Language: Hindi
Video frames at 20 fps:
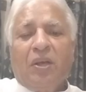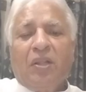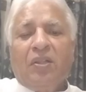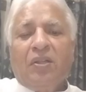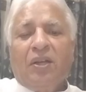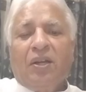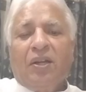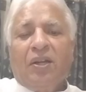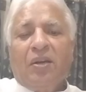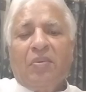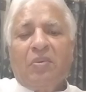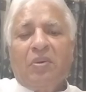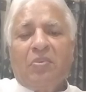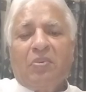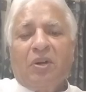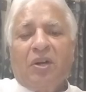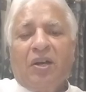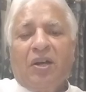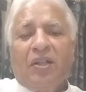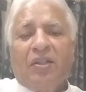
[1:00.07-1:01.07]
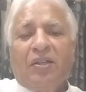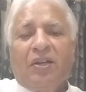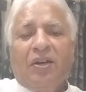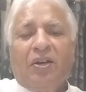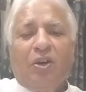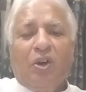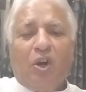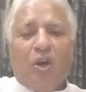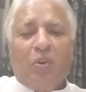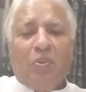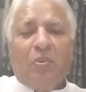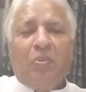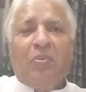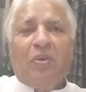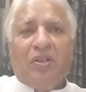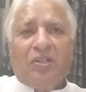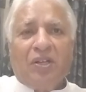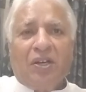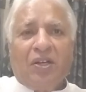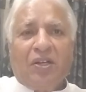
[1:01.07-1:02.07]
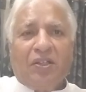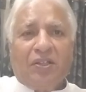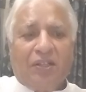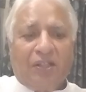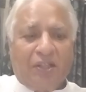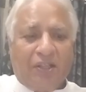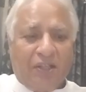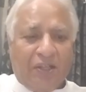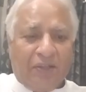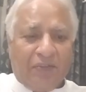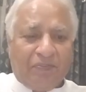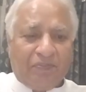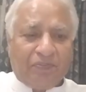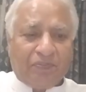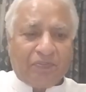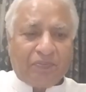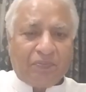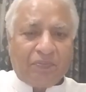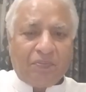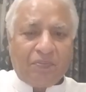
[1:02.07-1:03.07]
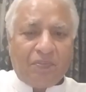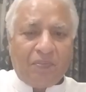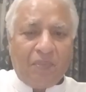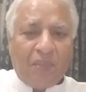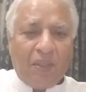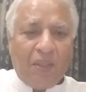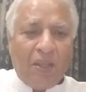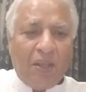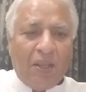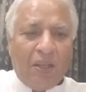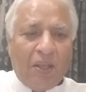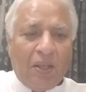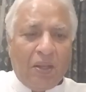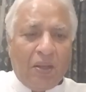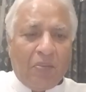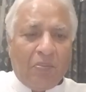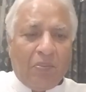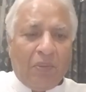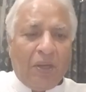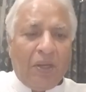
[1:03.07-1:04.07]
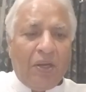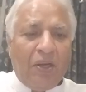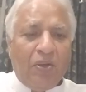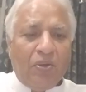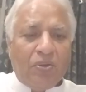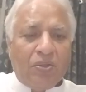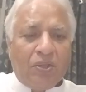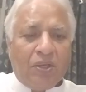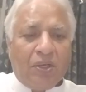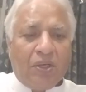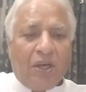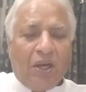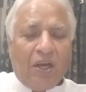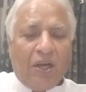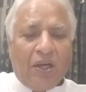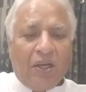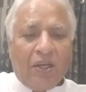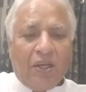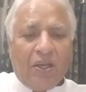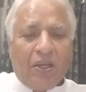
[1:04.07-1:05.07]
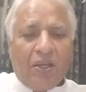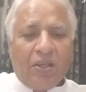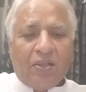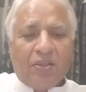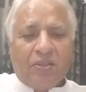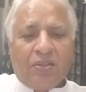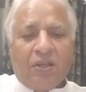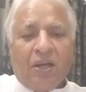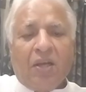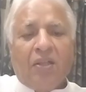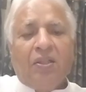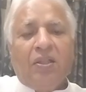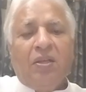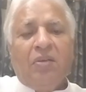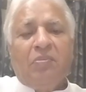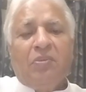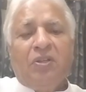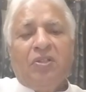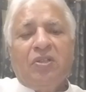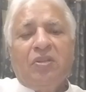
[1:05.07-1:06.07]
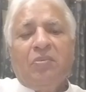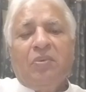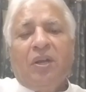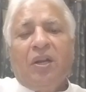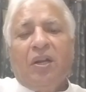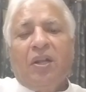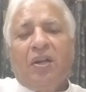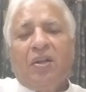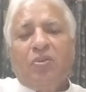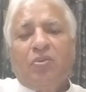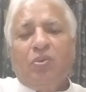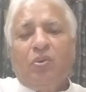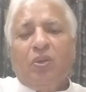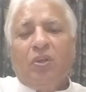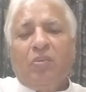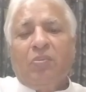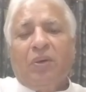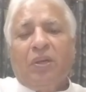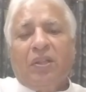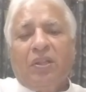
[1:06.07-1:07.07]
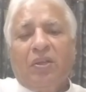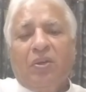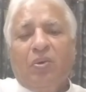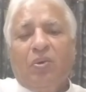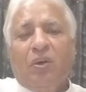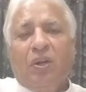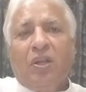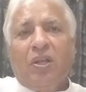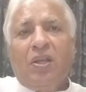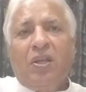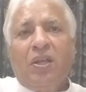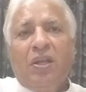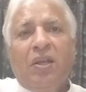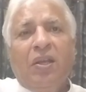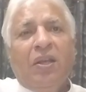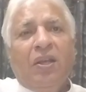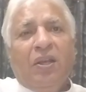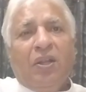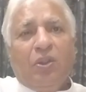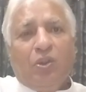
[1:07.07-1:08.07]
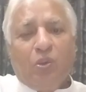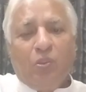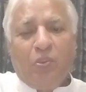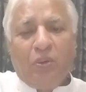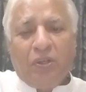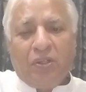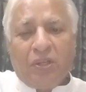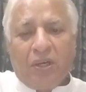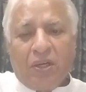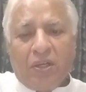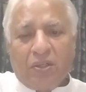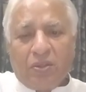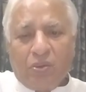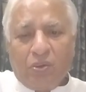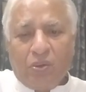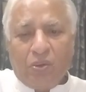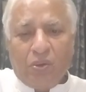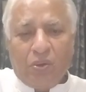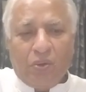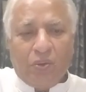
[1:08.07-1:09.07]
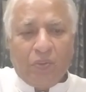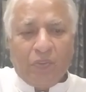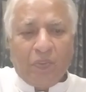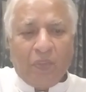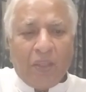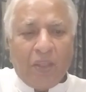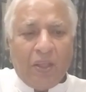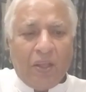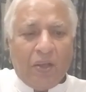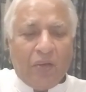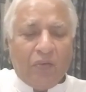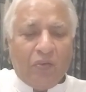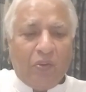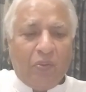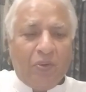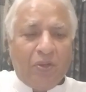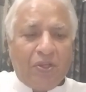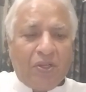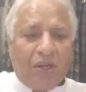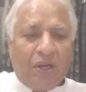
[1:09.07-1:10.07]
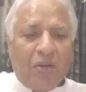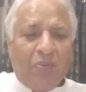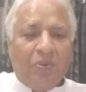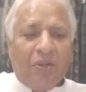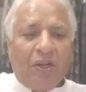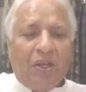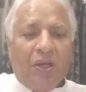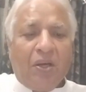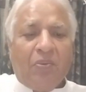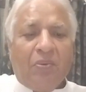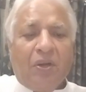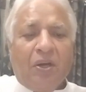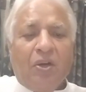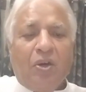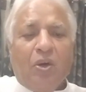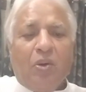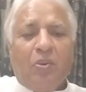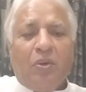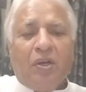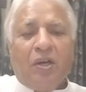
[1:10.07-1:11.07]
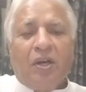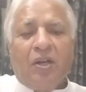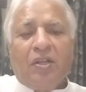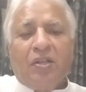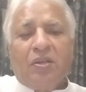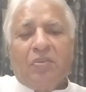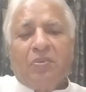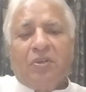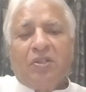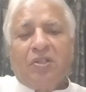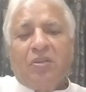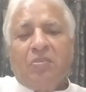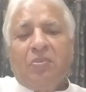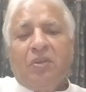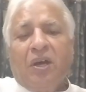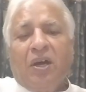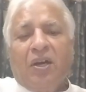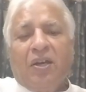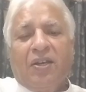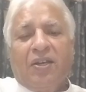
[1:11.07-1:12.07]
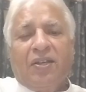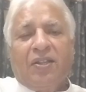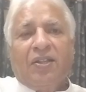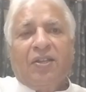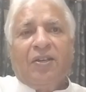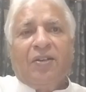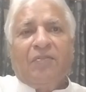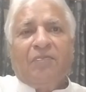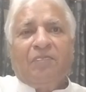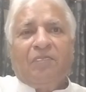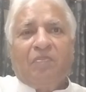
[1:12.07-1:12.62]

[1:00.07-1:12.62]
बांधकर कमर पर लाद कर लाहौर में बेचा करते थे मैंने उससे कहा कि साथ ही मस्जिद में अल्लाह रसूल की बातें हो रही हैं तुम भी चलकर सुन लो वो बेचारा मेरे हमरा गवर्नमेंट कॉलेज की मस्जिद में आ गया था